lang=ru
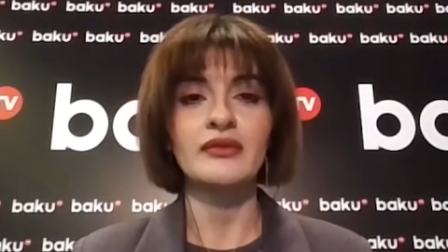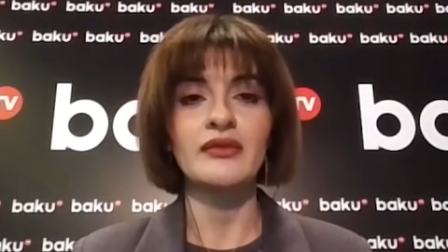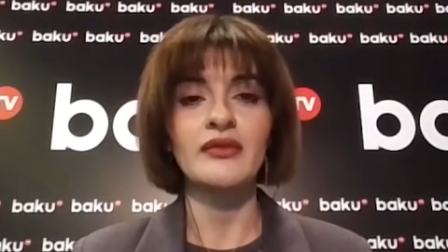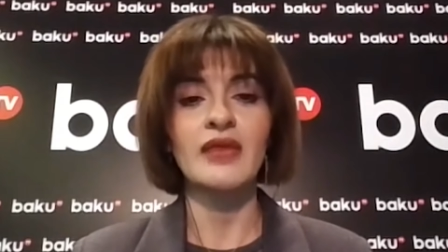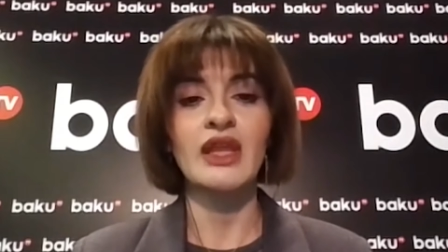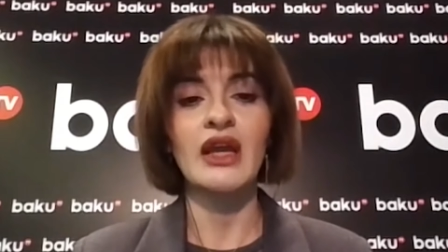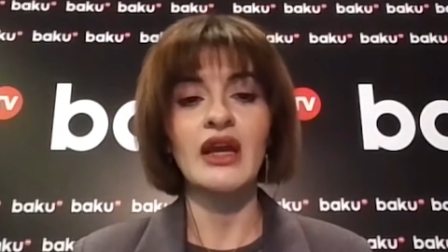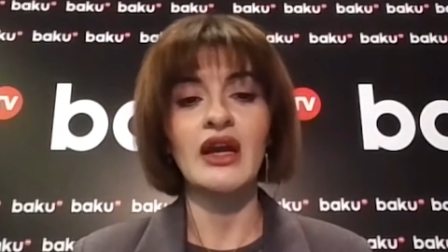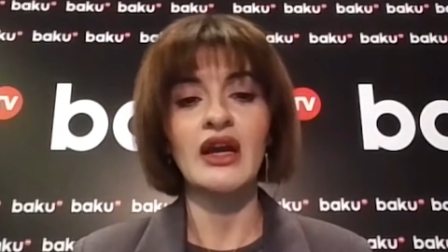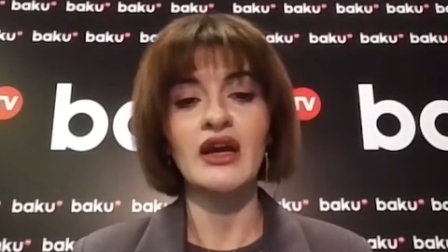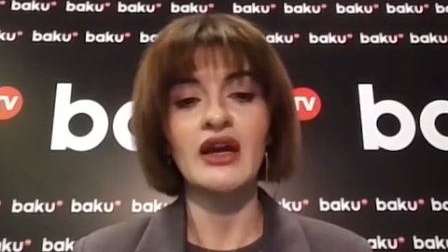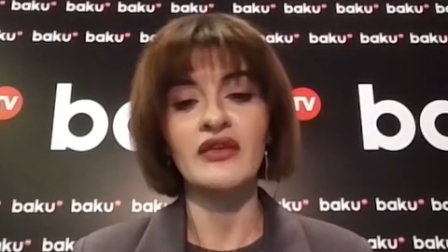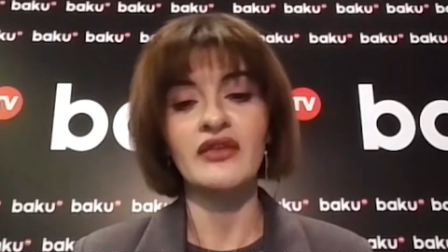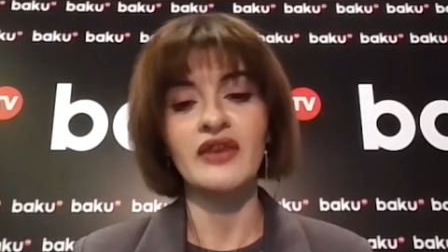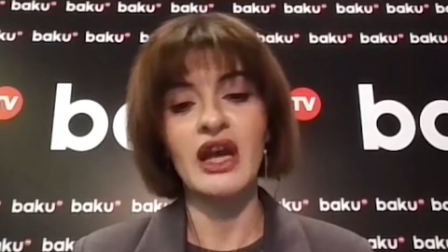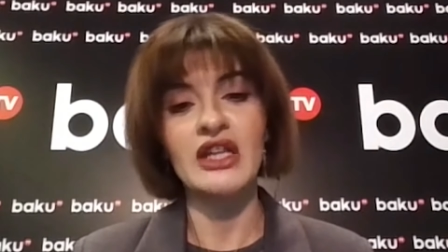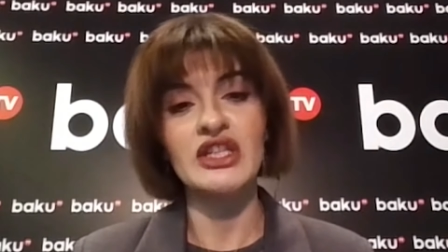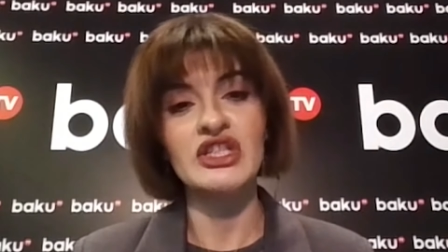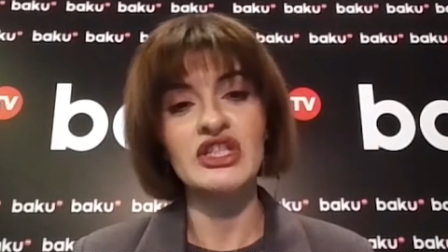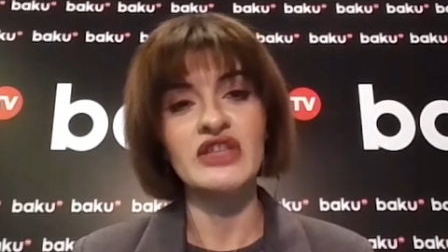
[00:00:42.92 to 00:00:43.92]
в
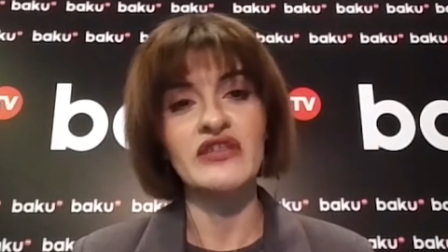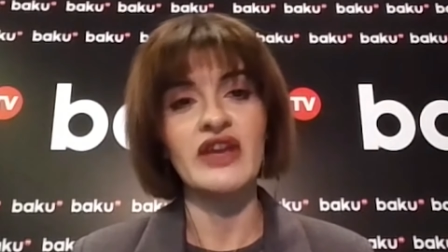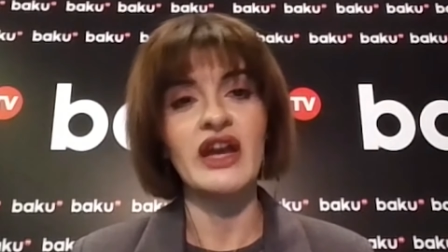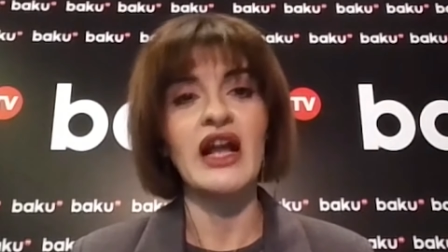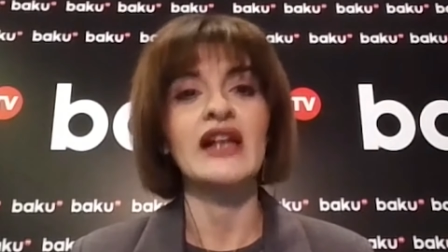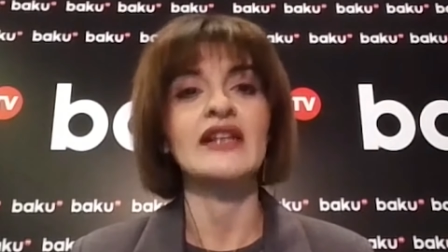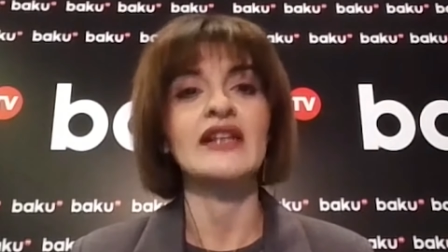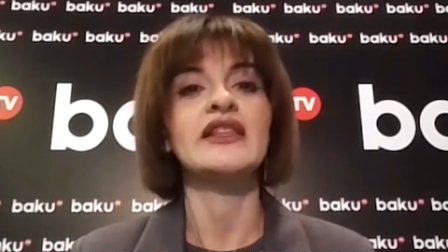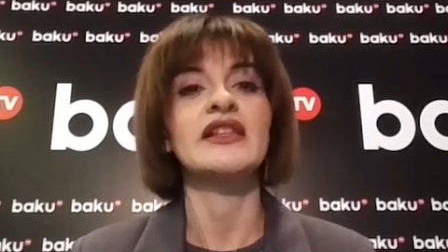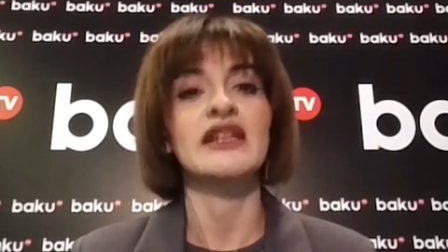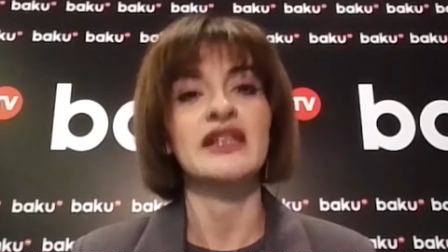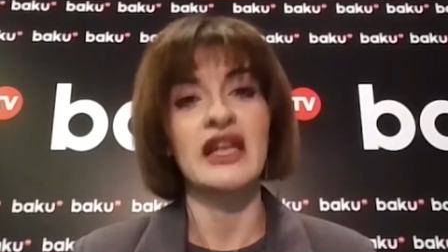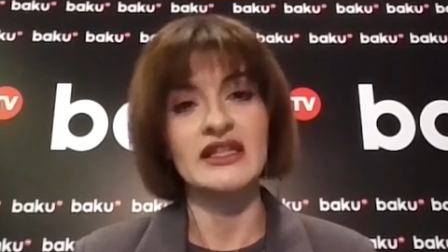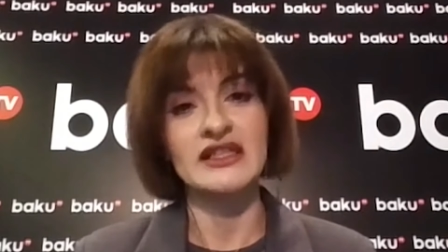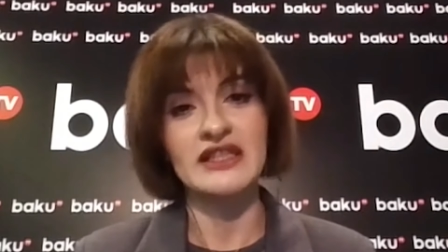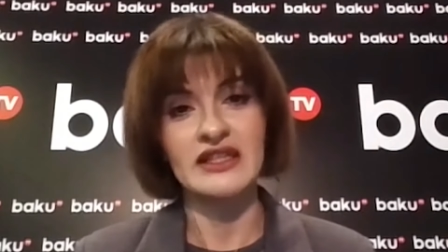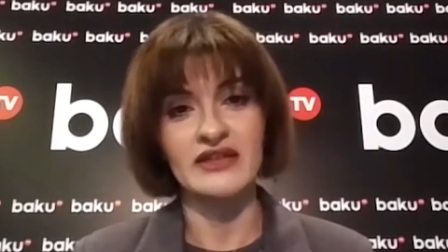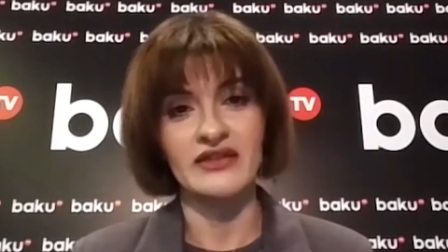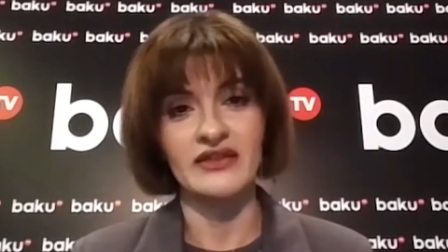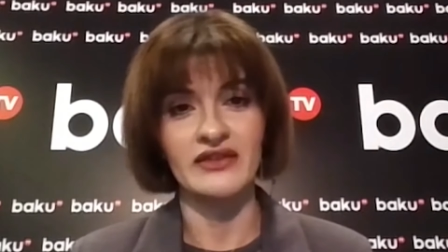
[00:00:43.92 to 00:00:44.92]
качестве
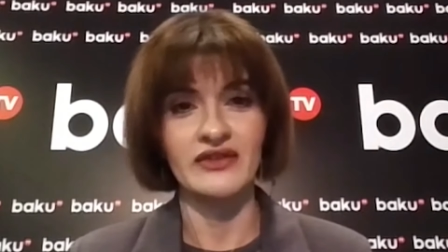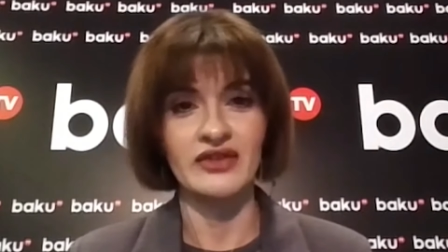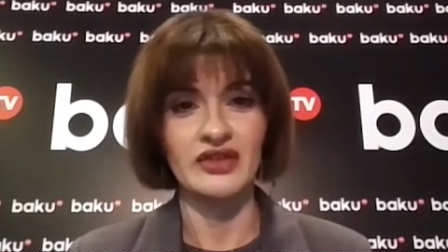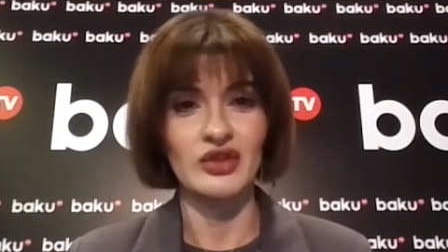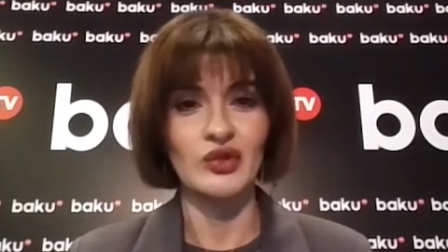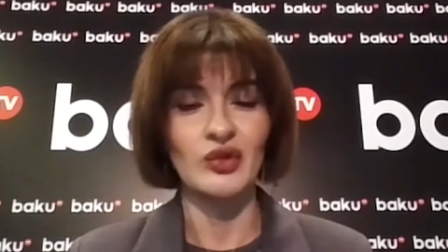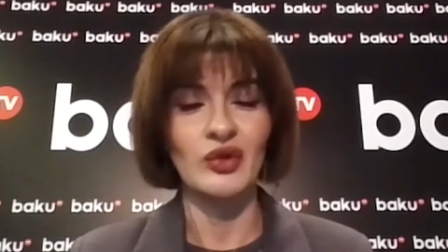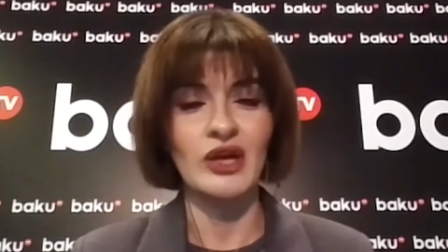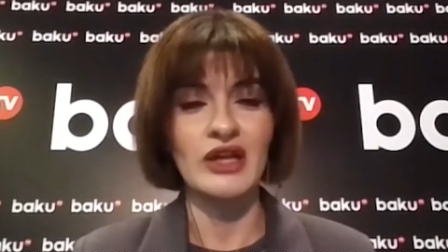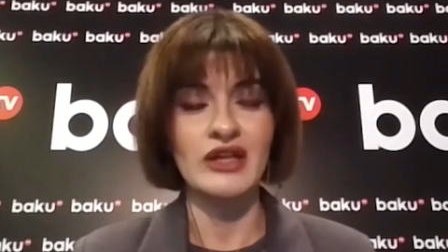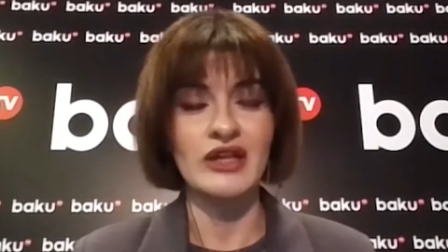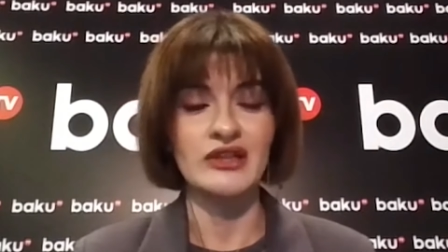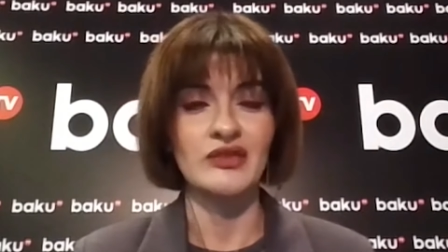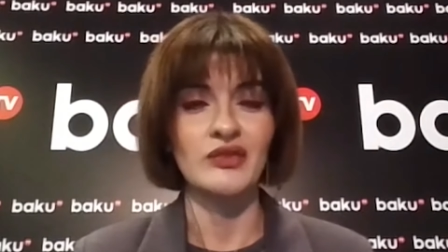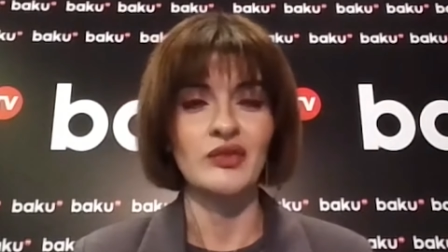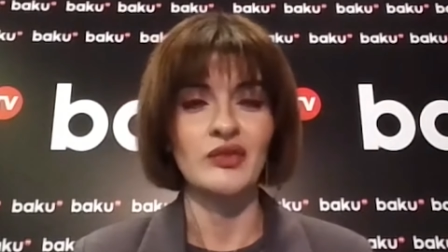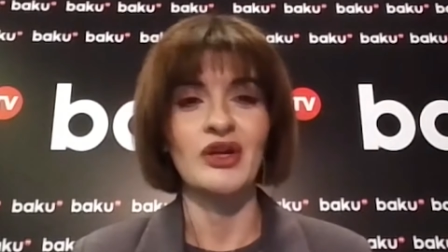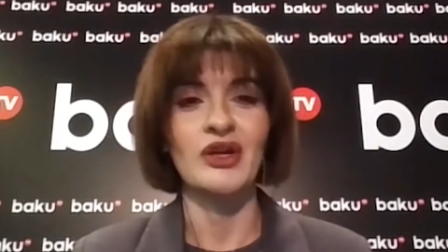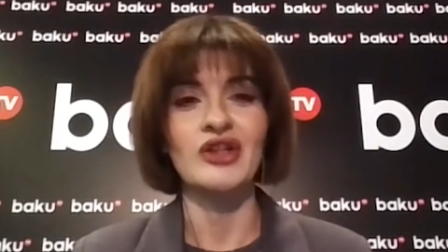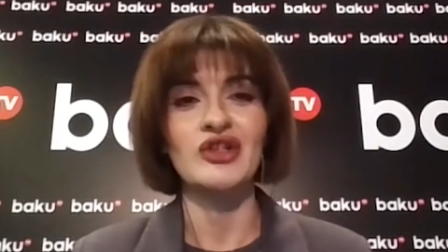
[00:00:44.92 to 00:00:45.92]
альтернативы
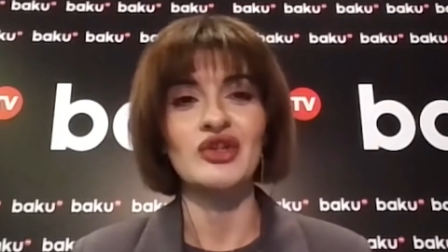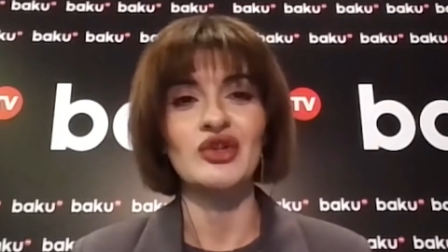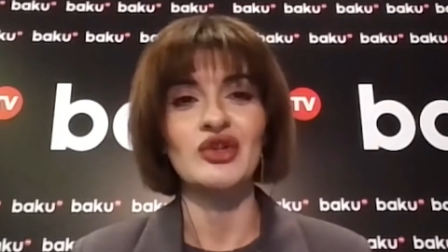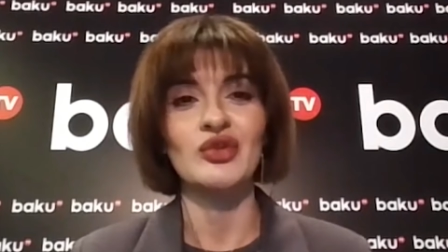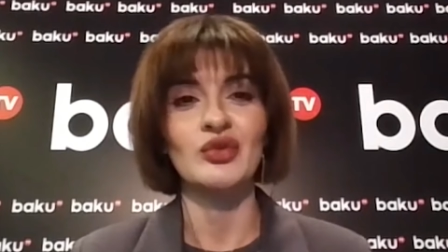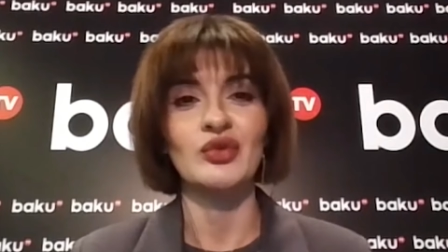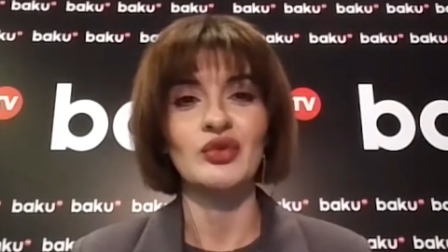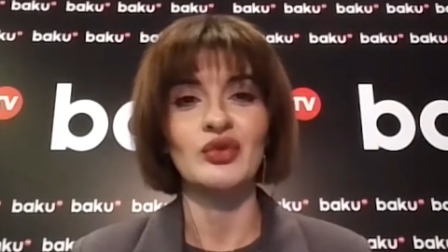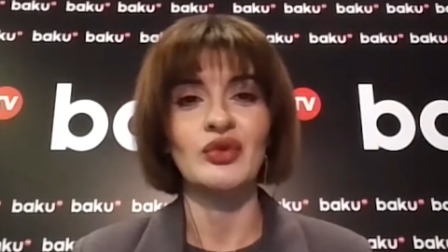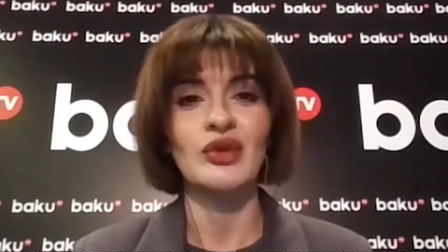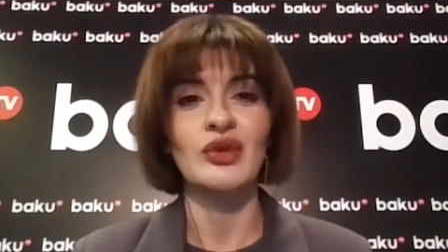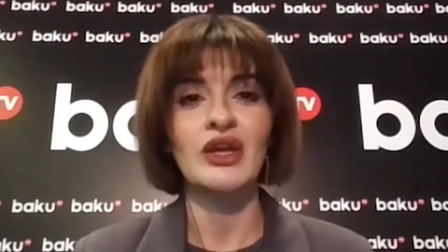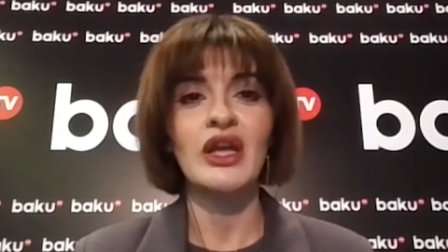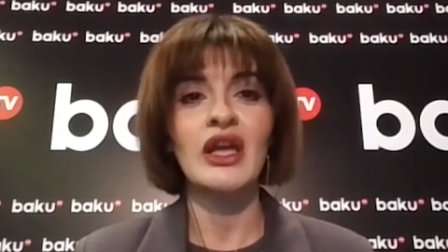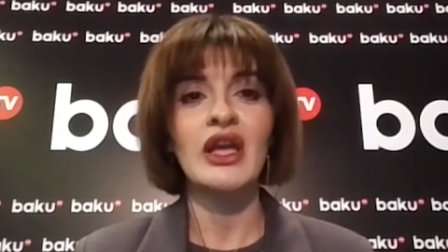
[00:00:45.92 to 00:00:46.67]
вышеуказанному маршруту